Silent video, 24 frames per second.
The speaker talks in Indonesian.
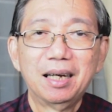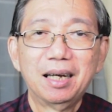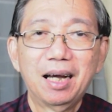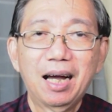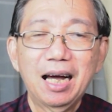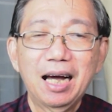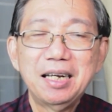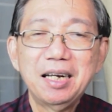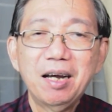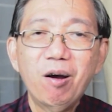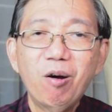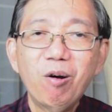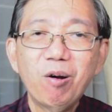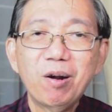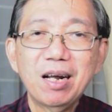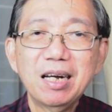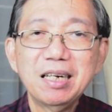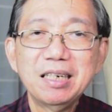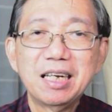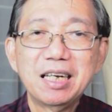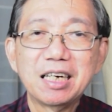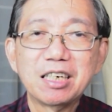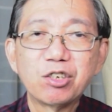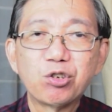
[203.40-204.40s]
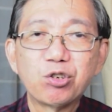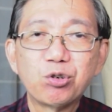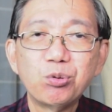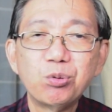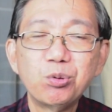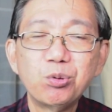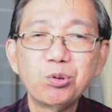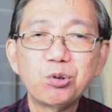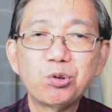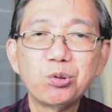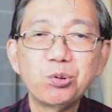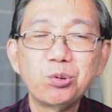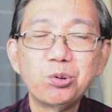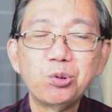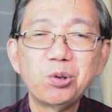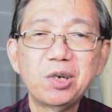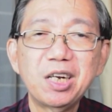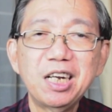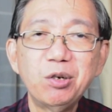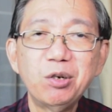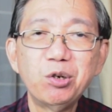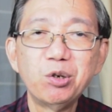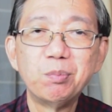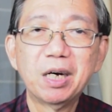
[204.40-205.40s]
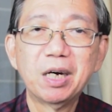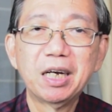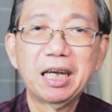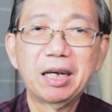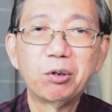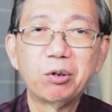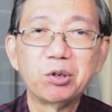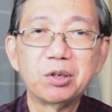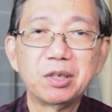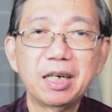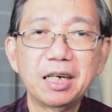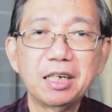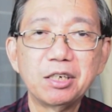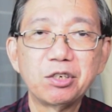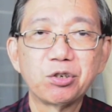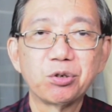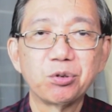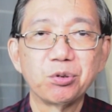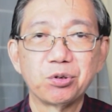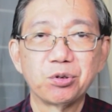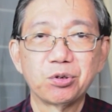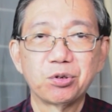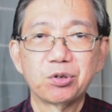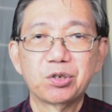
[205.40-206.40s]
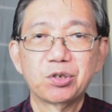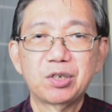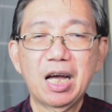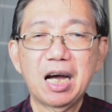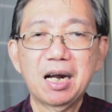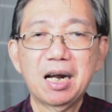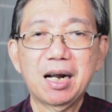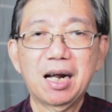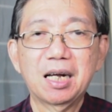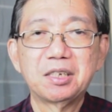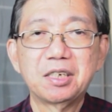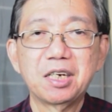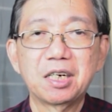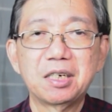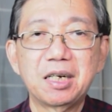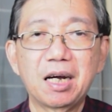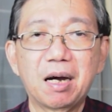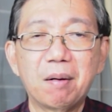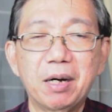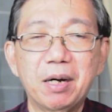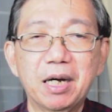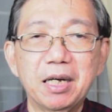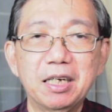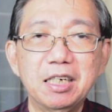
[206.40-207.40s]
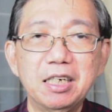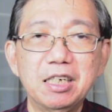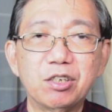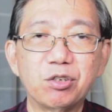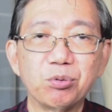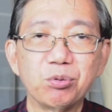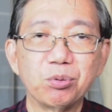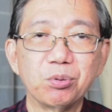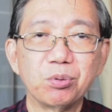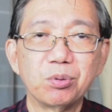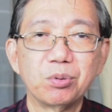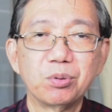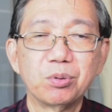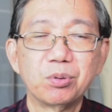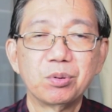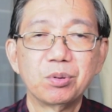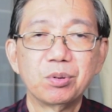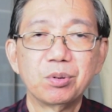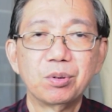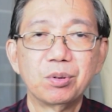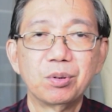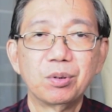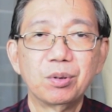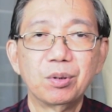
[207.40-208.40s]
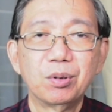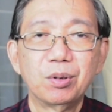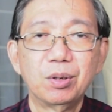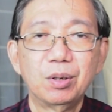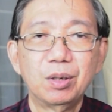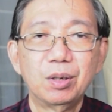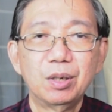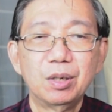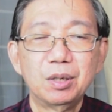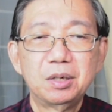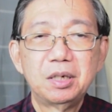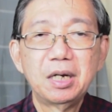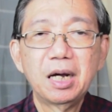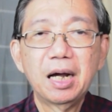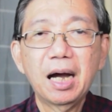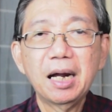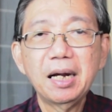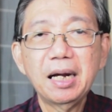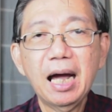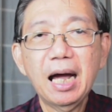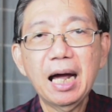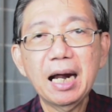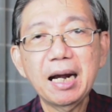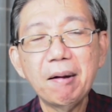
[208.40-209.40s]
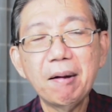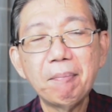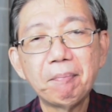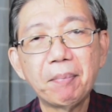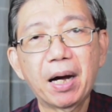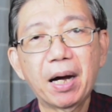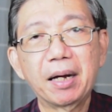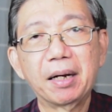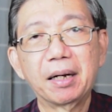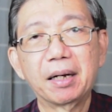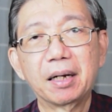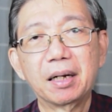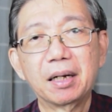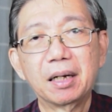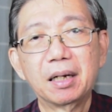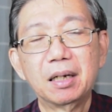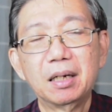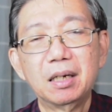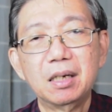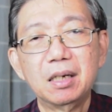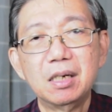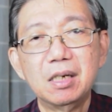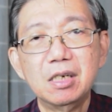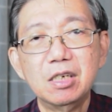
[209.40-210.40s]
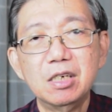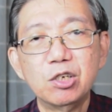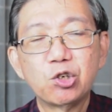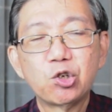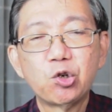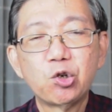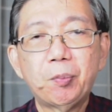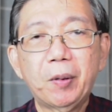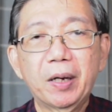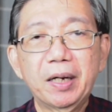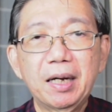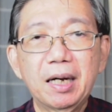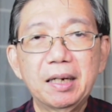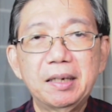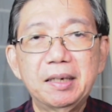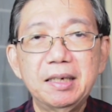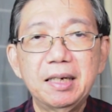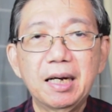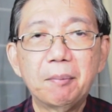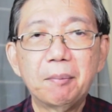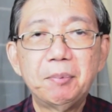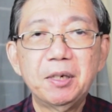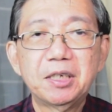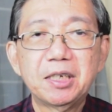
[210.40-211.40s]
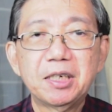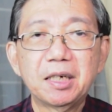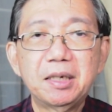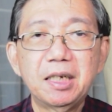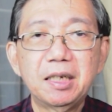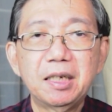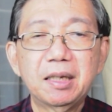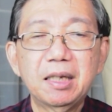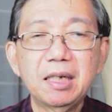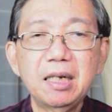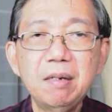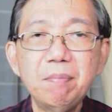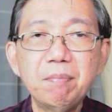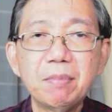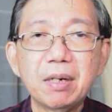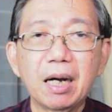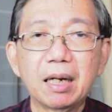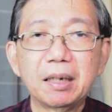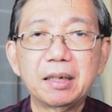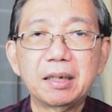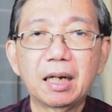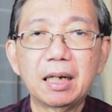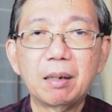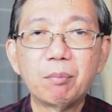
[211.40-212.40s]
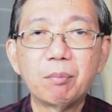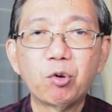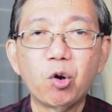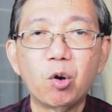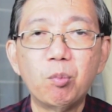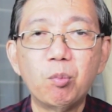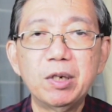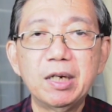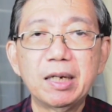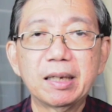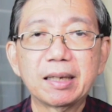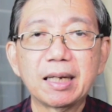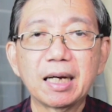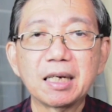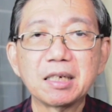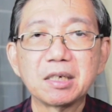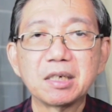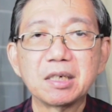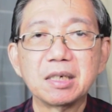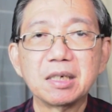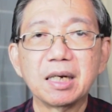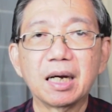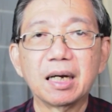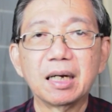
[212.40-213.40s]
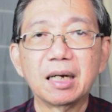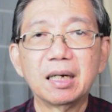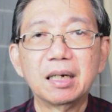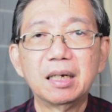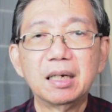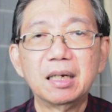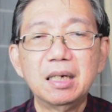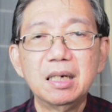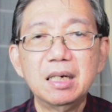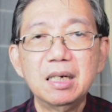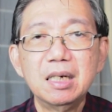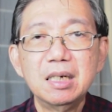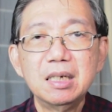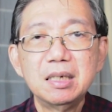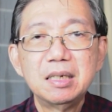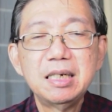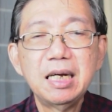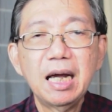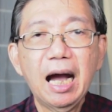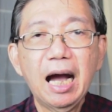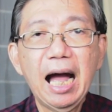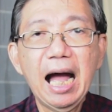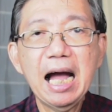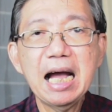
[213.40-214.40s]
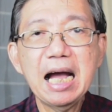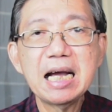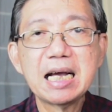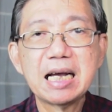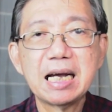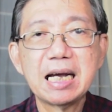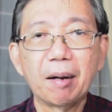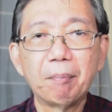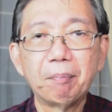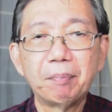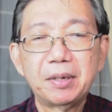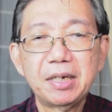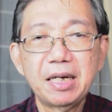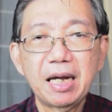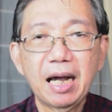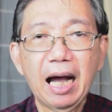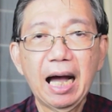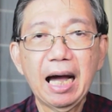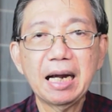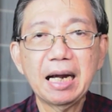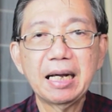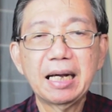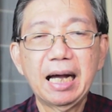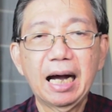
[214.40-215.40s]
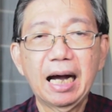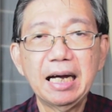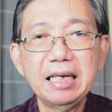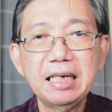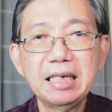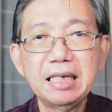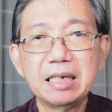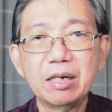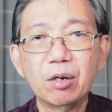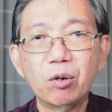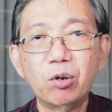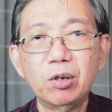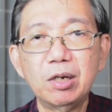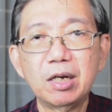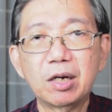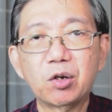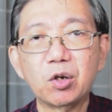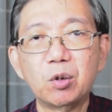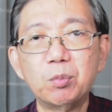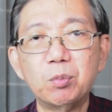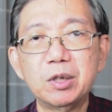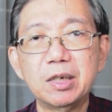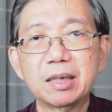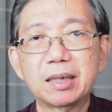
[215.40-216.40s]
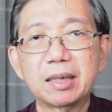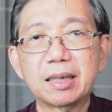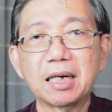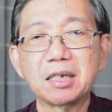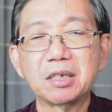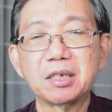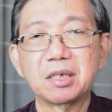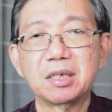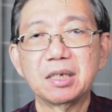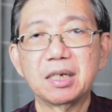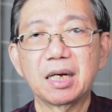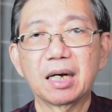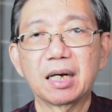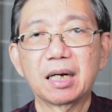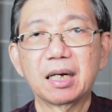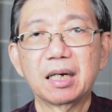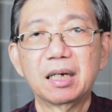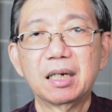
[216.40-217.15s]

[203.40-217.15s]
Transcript: Ada orang yang sungguh-sungguh rindu mengikuti Yesus, Sang Raja Damai itu. Dengan harapan supaya dia bisa diterima dalam komunitasnya dianggap, dihargai oleh komunitasnya.